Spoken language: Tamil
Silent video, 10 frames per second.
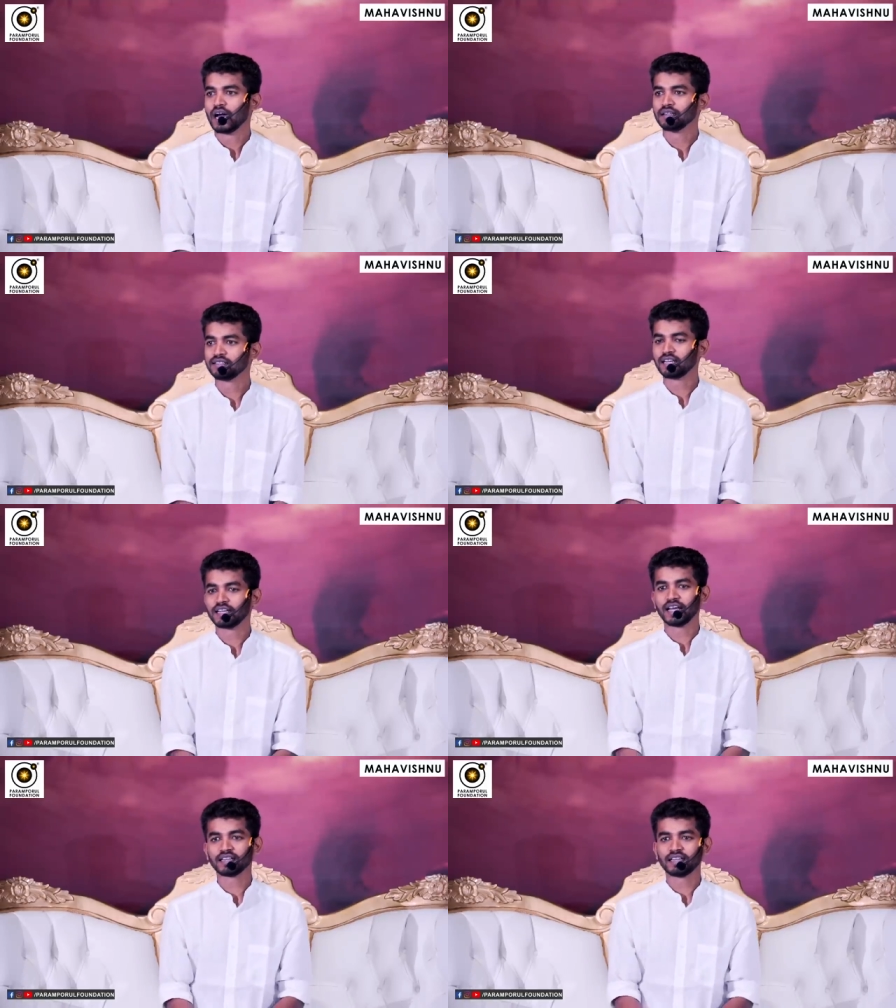அது சில
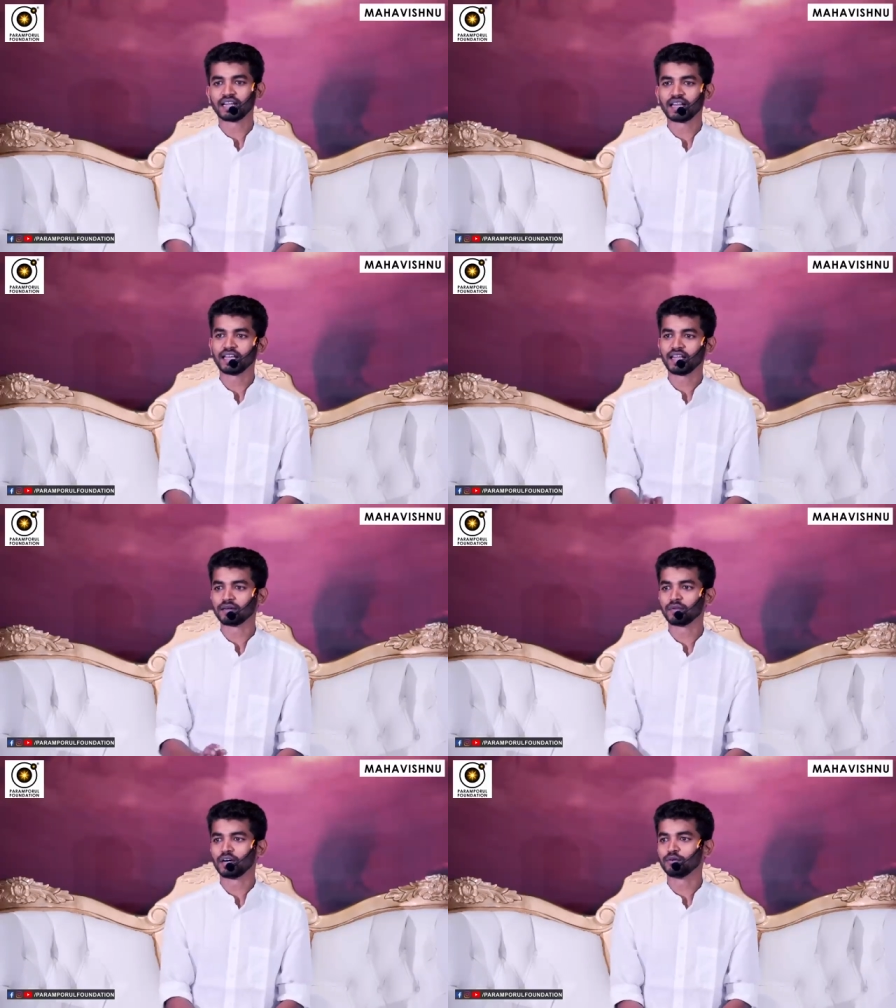நேரத்தில் நல்ல
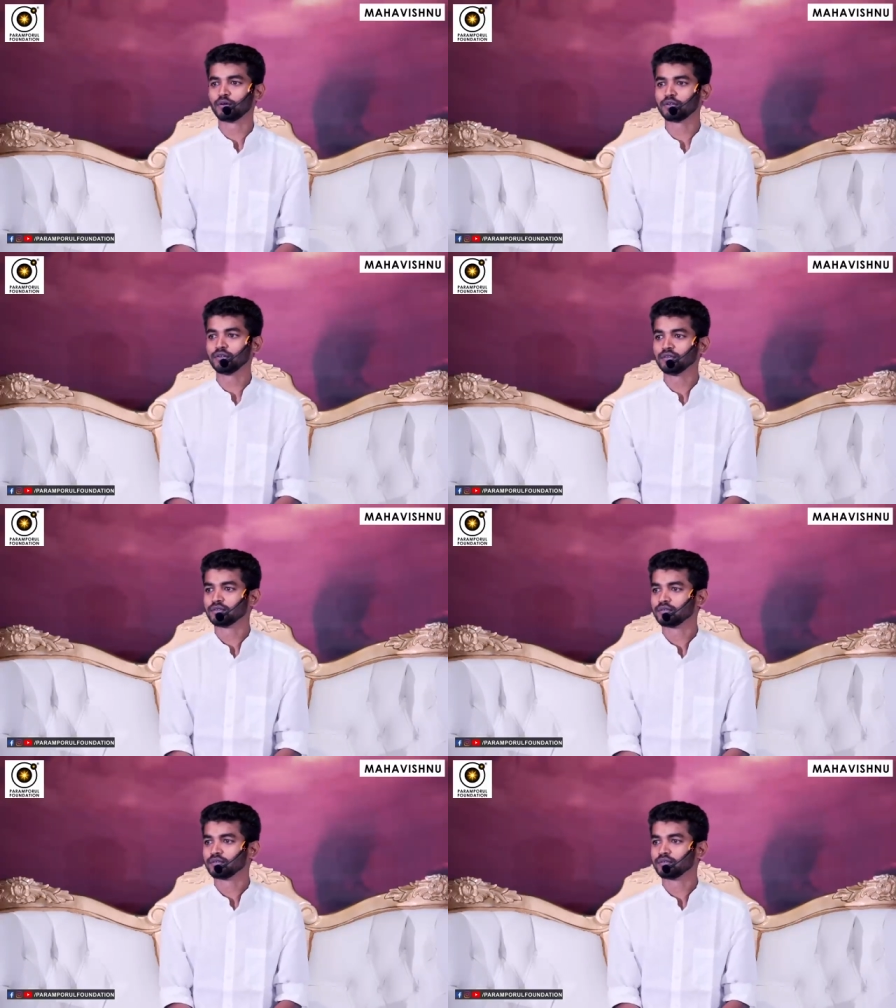எண்ணமாகவும் வரும்